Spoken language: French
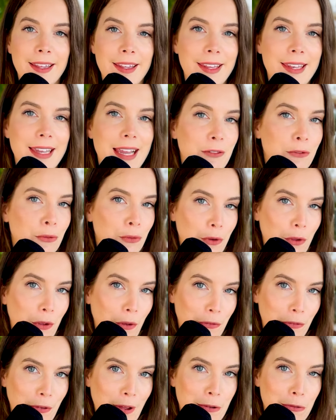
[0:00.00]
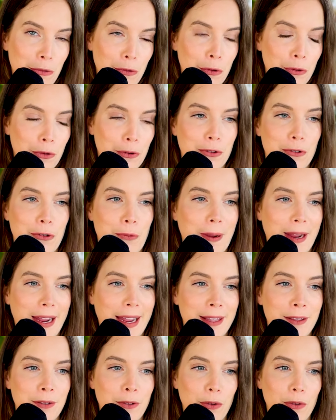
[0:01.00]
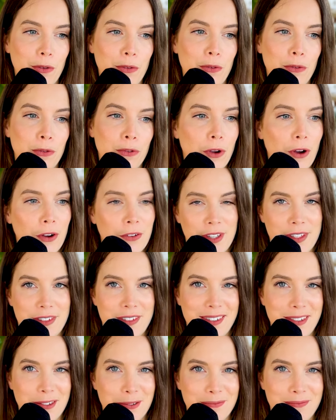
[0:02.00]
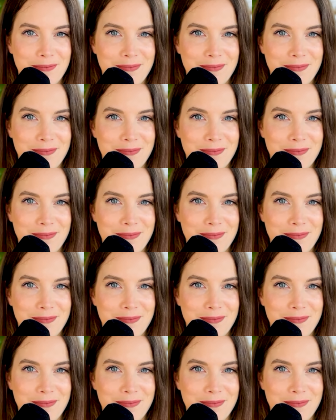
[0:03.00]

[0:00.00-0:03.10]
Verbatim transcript: Il a donc fallu que je prenne une grande décision.